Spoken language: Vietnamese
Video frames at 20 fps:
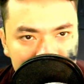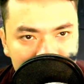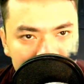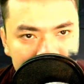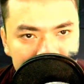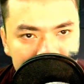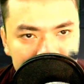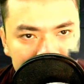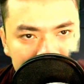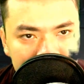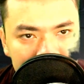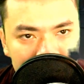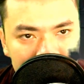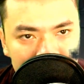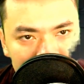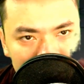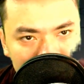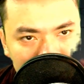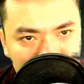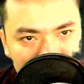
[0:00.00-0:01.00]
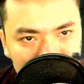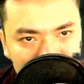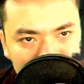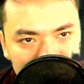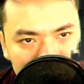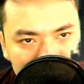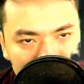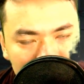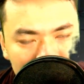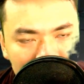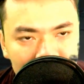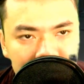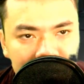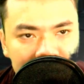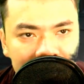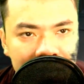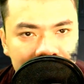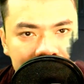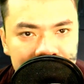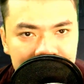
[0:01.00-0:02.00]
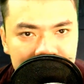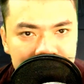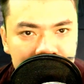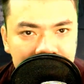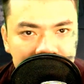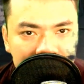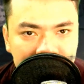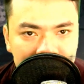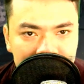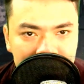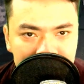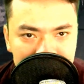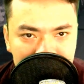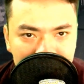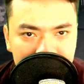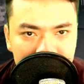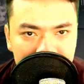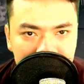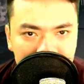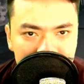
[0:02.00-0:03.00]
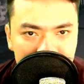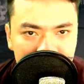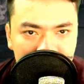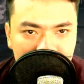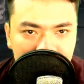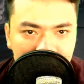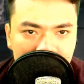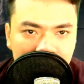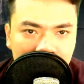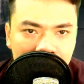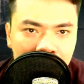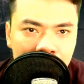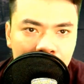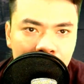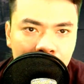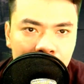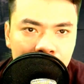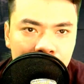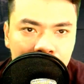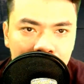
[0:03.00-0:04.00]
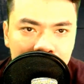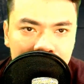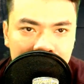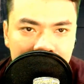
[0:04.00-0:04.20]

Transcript: Nếu không phải vậy, Nhị gia cũng không phải ông nội tôi rồi.